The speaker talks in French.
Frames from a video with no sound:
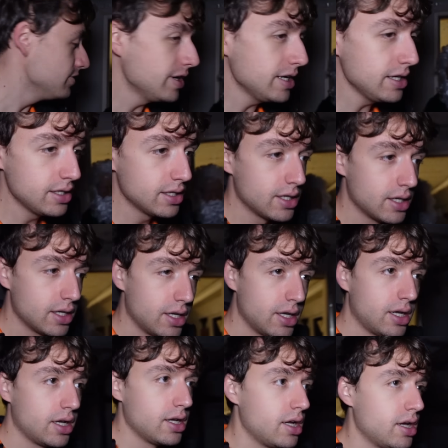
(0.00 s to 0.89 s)
va oh
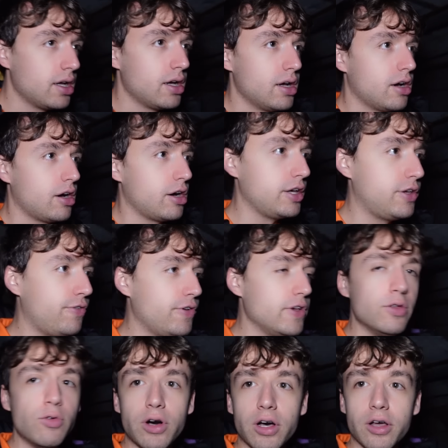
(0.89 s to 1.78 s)
il fait noir. Ah, il fait
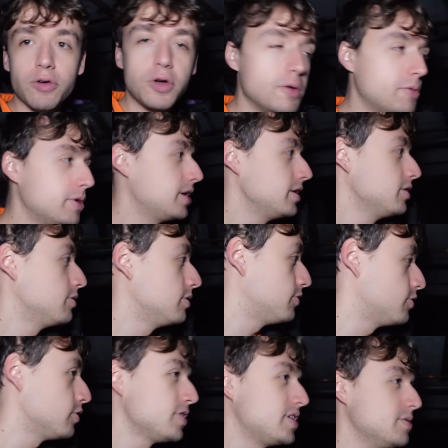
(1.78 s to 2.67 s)
noir, ouais, bah non mais
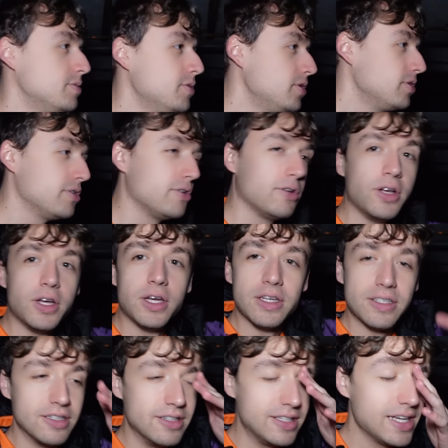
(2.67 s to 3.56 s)
forcément, euh,
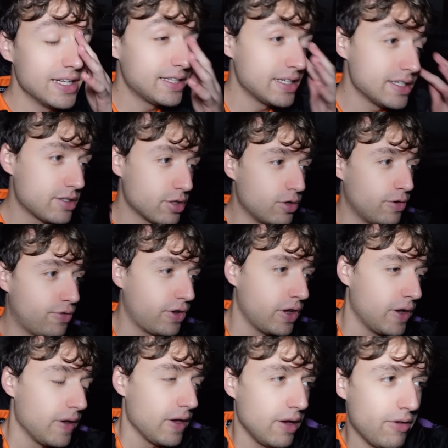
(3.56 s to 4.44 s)
c'est une catastrophe.
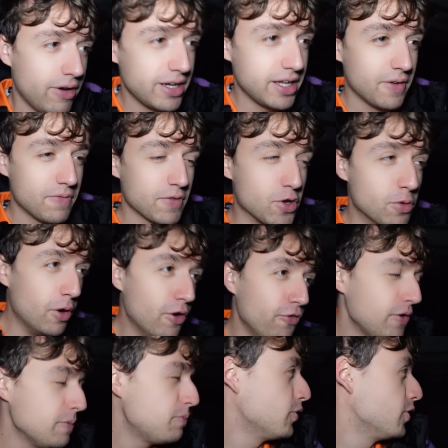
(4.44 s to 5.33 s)
Allez, comment on
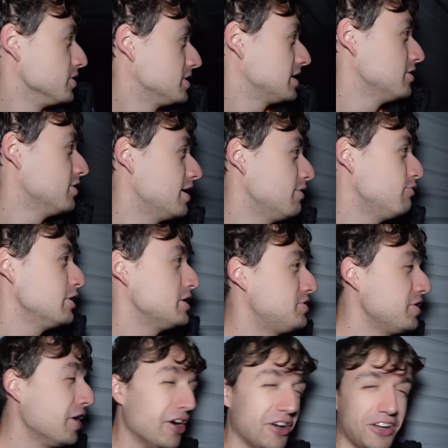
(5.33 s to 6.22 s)
fait pour rentrer dans la voiture